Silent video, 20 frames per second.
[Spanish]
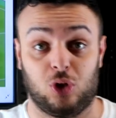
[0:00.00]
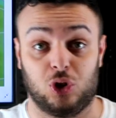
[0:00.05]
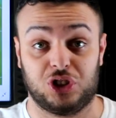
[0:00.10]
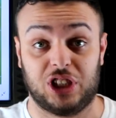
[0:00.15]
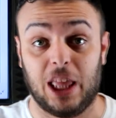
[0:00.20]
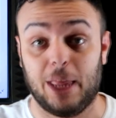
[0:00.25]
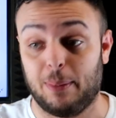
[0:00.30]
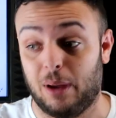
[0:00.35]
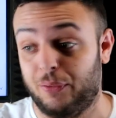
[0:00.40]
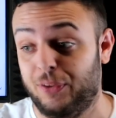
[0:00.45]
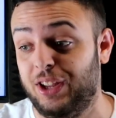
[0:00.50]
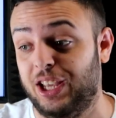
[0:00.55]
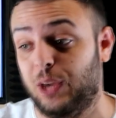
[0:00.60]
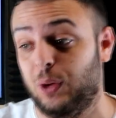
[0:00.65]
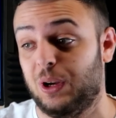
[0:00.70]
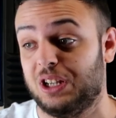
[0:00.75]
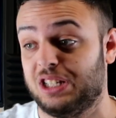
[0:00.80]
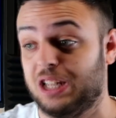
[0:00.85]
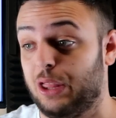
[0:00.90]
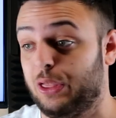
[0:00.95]
Costa de Mafi,
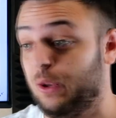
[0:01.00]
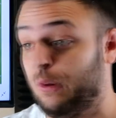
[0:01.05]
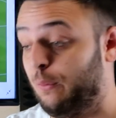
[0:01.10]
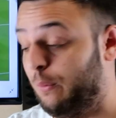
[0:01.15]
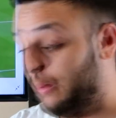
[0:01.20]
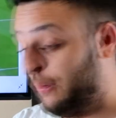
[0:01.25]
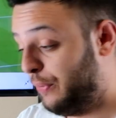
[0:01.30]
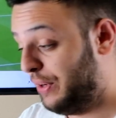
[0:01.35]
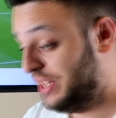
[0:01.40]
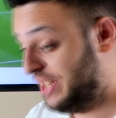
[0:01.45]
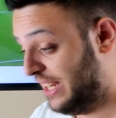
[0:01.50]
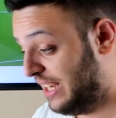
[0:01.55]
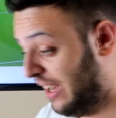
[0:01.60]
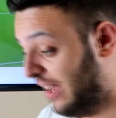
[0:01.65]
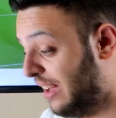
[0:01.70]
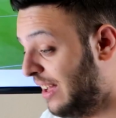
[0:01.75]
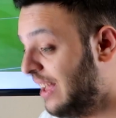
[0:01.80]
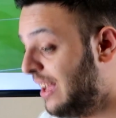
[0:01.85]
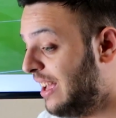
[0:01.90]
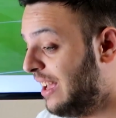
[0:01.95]
que es una selección
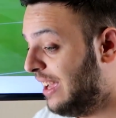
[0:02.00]
física